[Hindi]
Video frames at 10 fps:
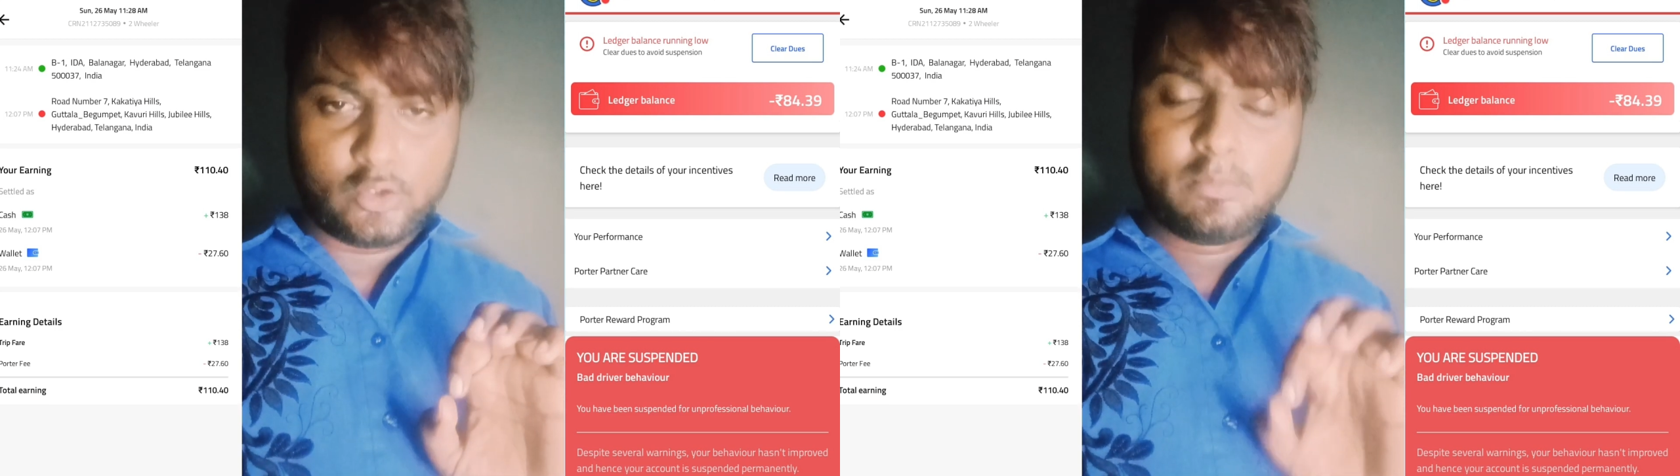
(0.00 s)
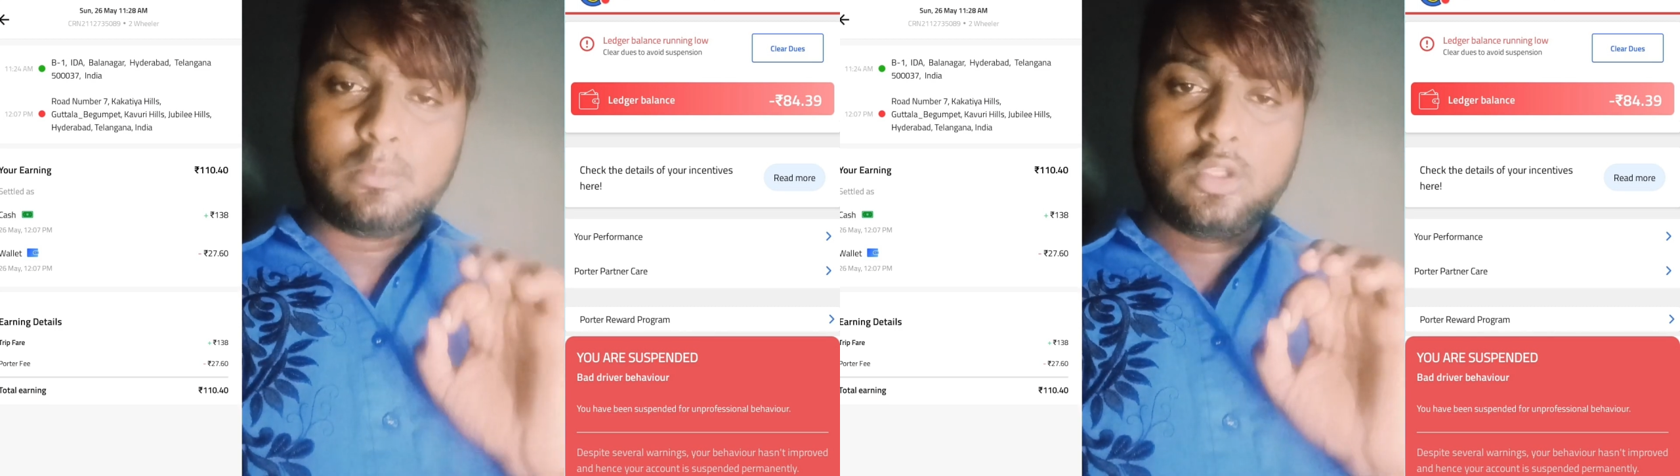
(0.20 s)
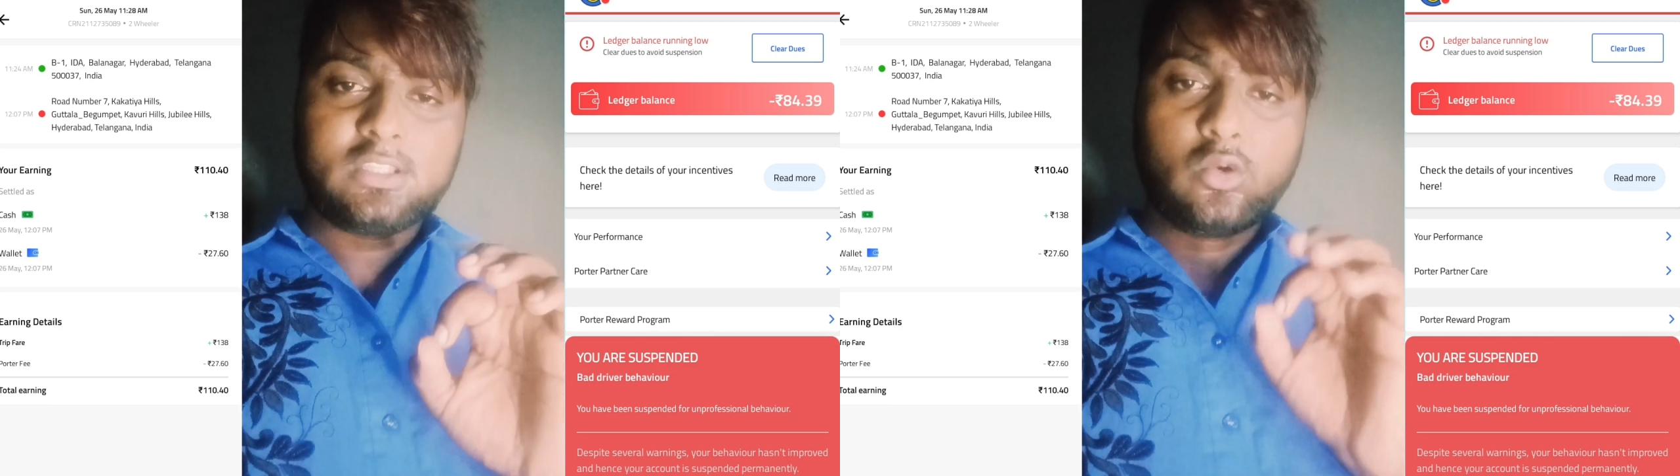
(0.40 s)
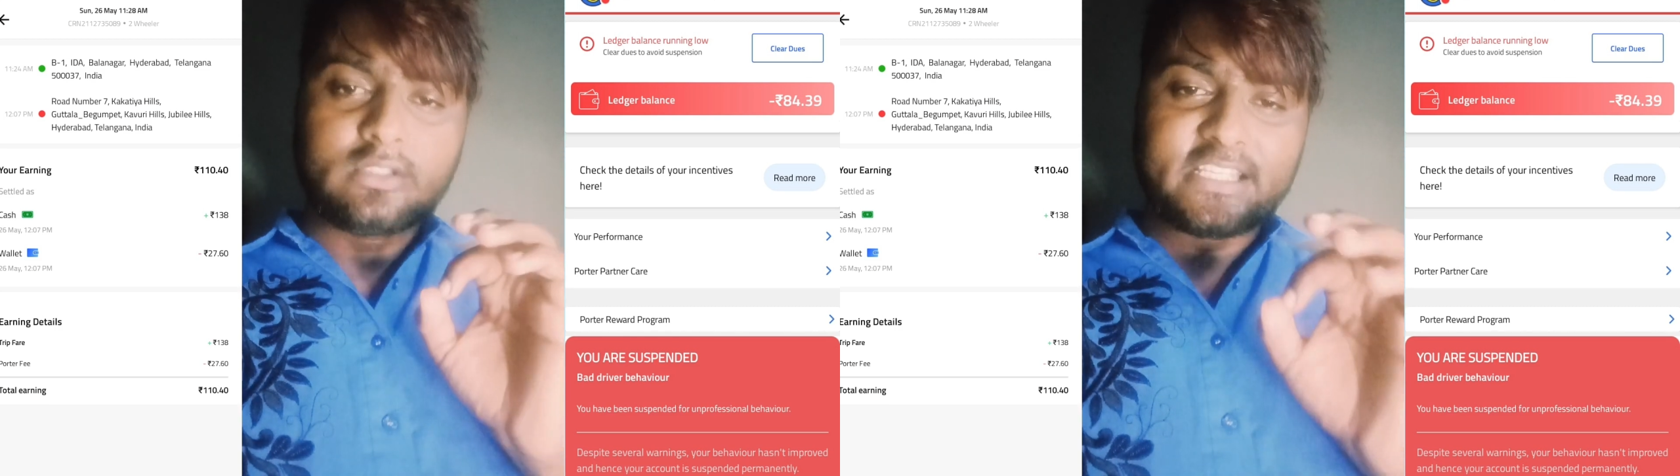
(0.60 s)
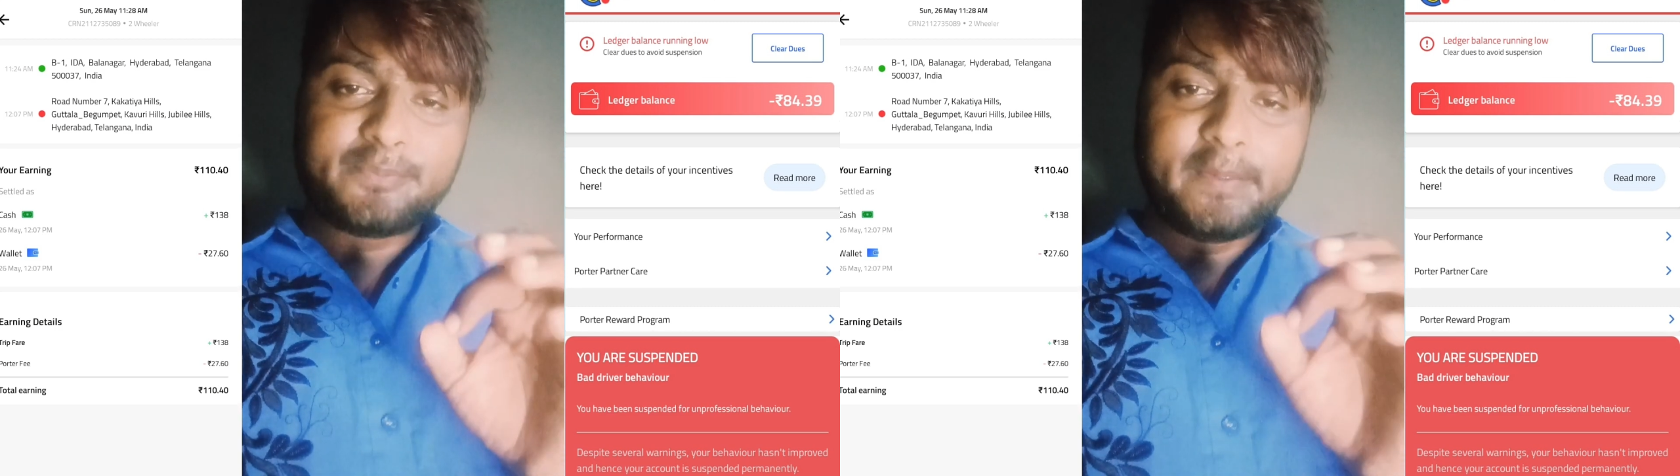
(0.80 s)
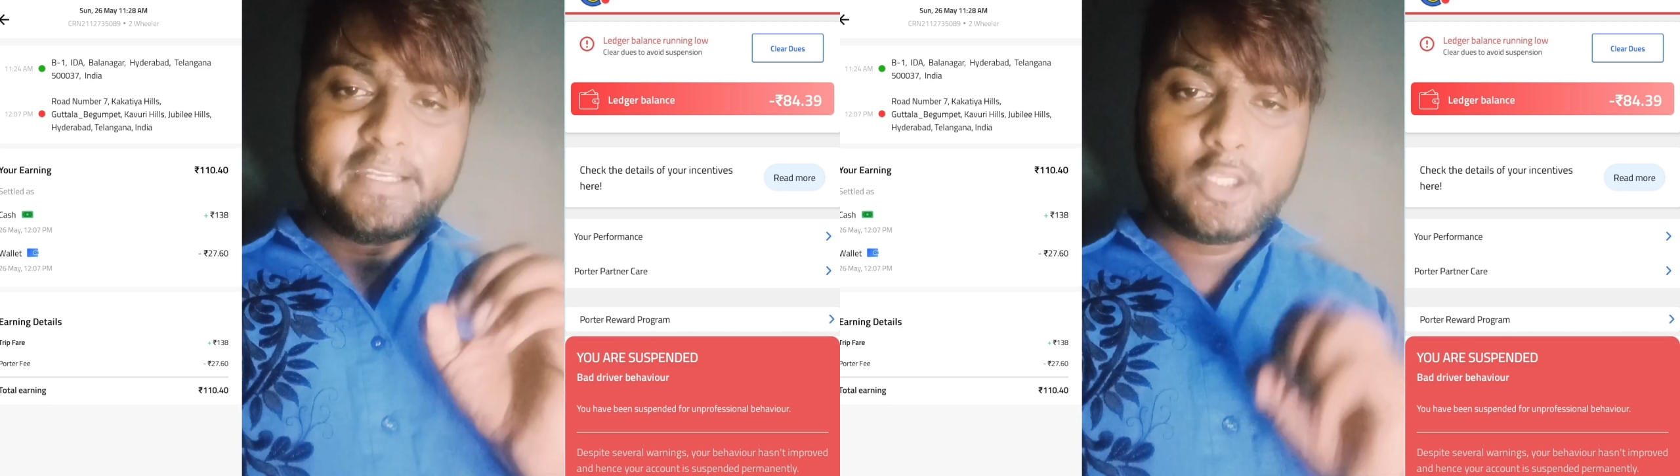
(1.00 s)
तो मैं बोलता हूँ सस्पेंड